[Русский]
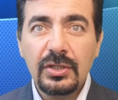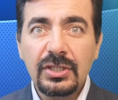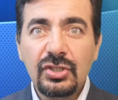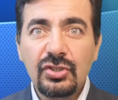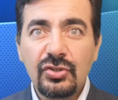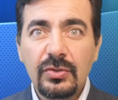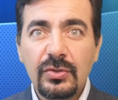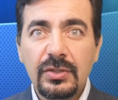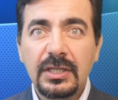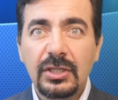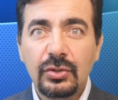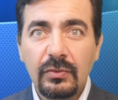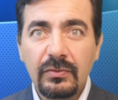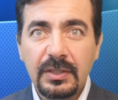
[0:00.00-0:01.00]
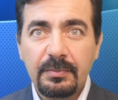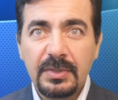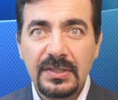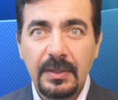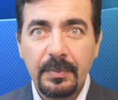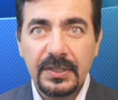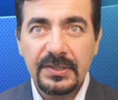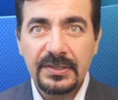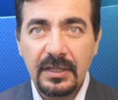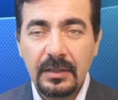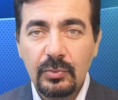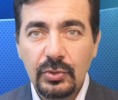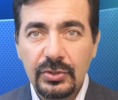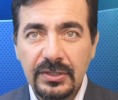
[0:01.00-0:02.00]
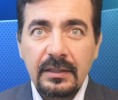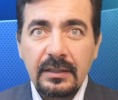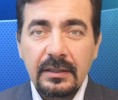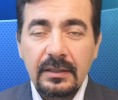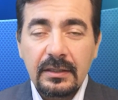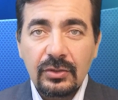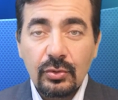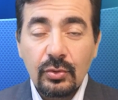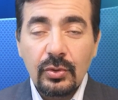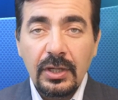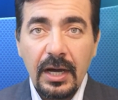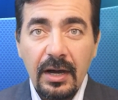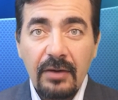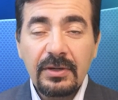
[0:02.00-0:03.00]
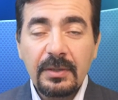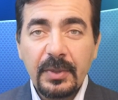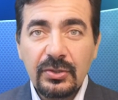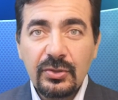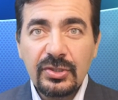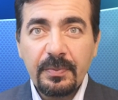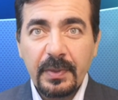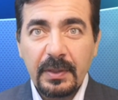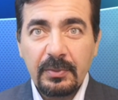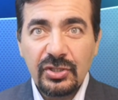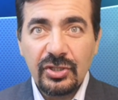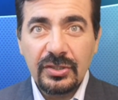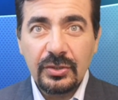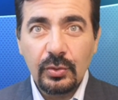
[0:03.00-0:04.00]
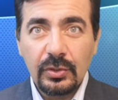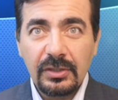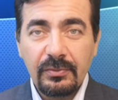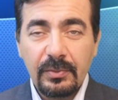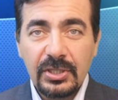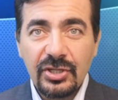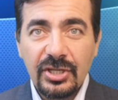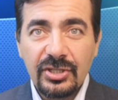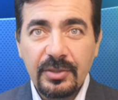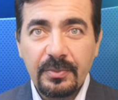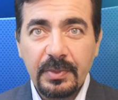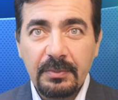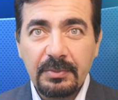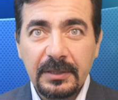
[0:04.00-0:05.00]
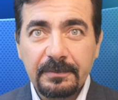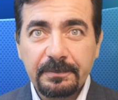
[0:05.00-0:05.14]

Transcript: они еще не готовы к безопасной работе. Ну, а вы пойдете промочить горло в ближайший паб?